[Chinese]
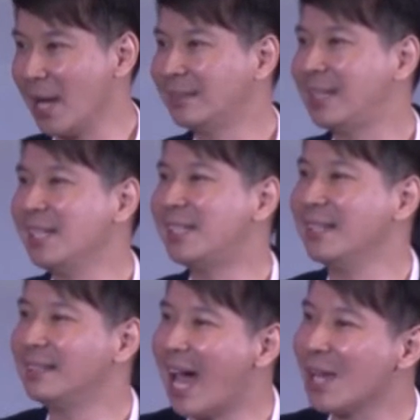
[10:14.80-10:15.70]
我要提
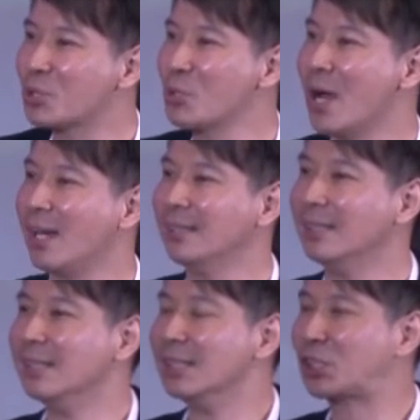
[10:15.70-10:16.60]
醒大家
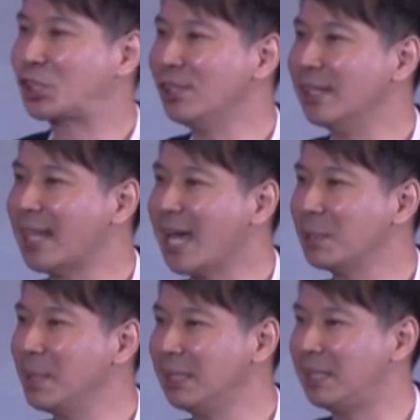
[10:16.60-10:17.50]
说，诗人
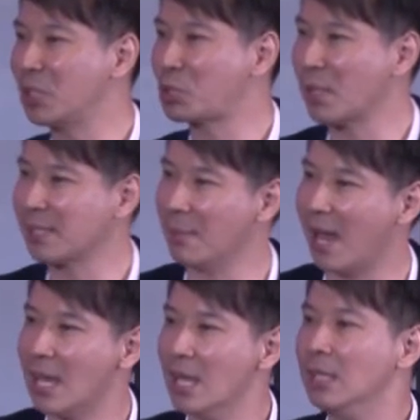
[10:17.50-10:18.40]
他这边写说什
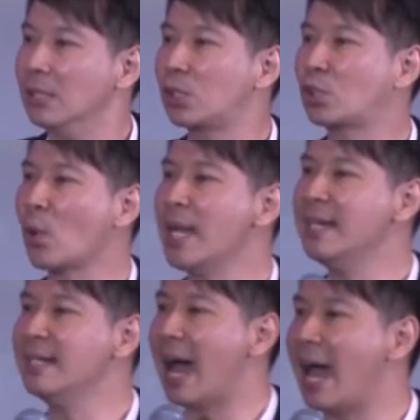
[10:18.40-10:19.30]
么？
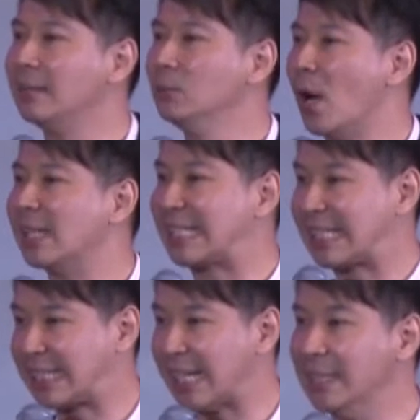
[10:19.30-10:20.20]
虽然我
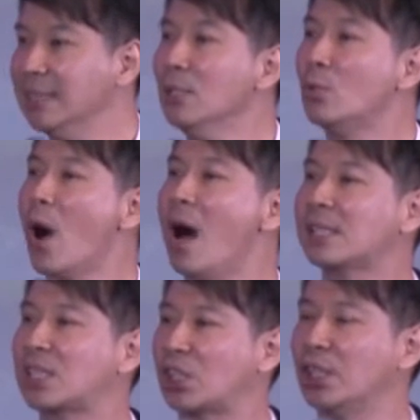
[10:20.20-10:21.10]
行
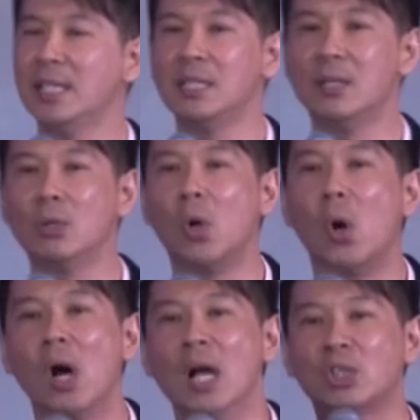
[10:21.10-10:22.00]
过死荫的幽
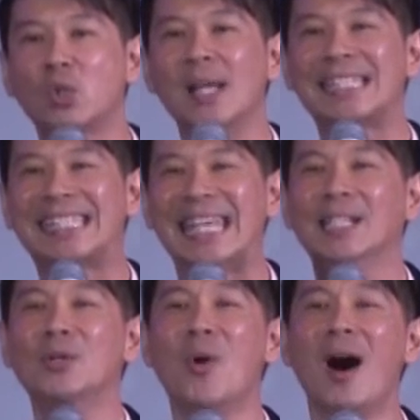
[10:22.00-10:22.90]
谷，说
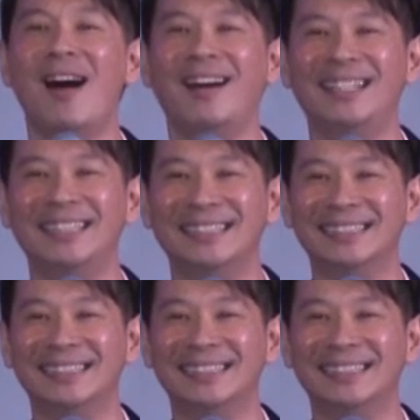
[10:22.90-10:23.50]
行过，